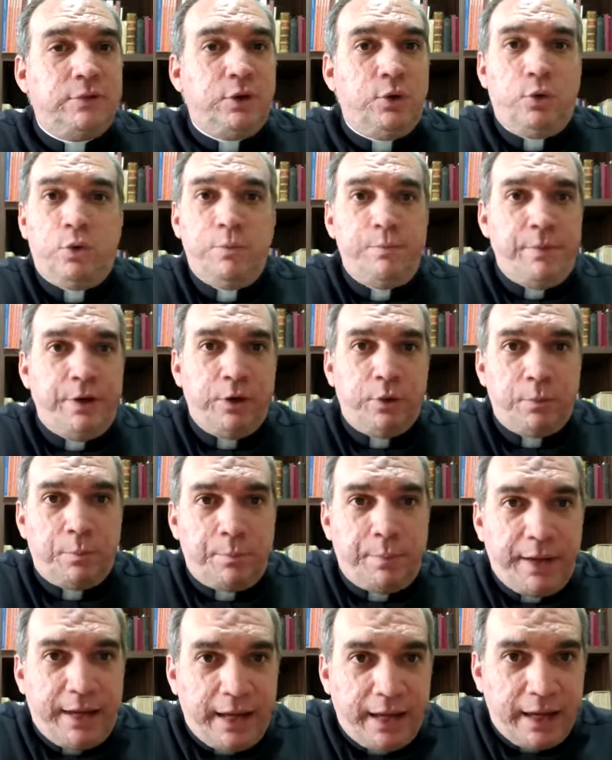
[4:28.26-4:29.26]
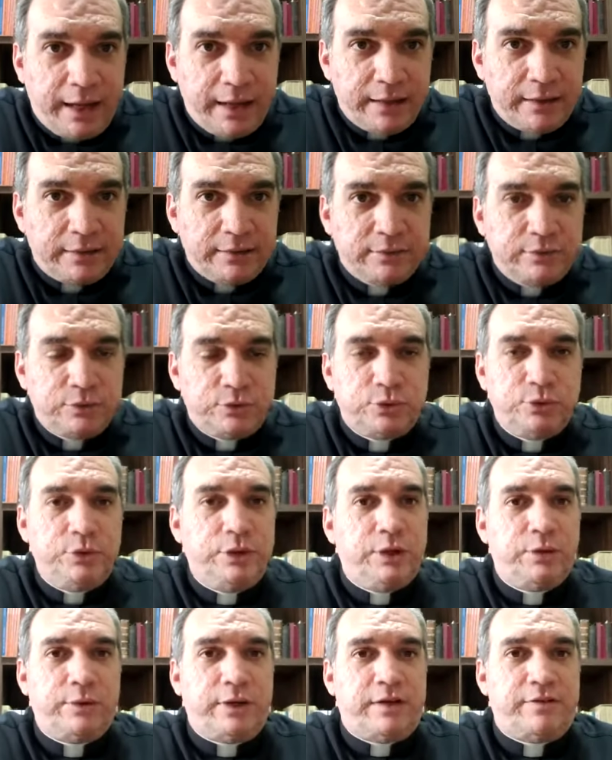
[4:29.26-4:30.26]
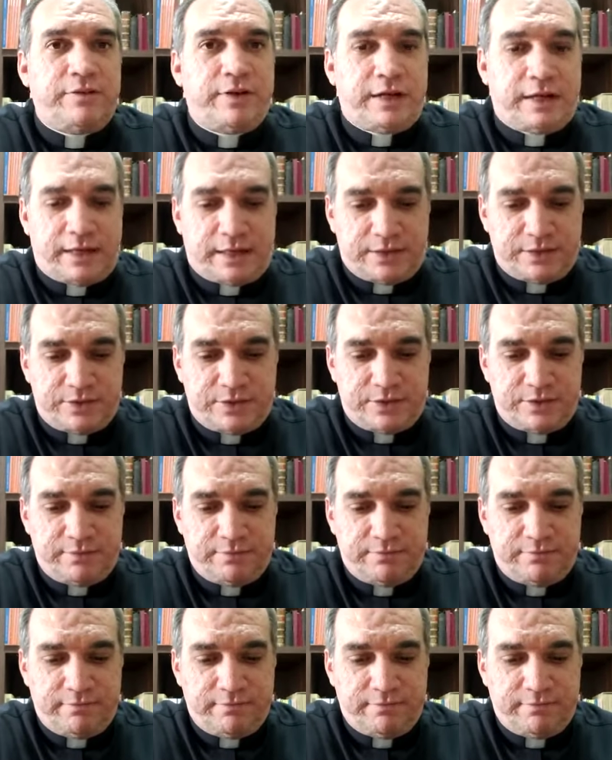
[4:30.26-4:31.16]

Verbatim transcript: o meu pé tu não lavarás.